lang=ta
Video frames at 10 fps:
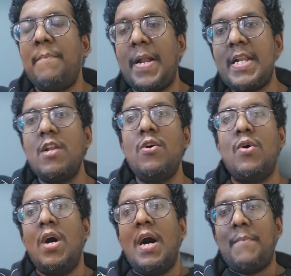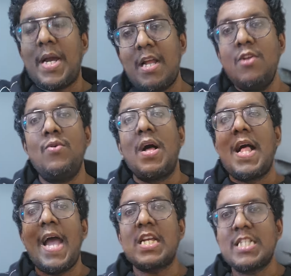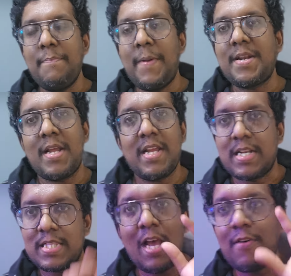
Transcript: பெண்களும் மக்களும் அக்செப்ட் பண்றாங்கன்றத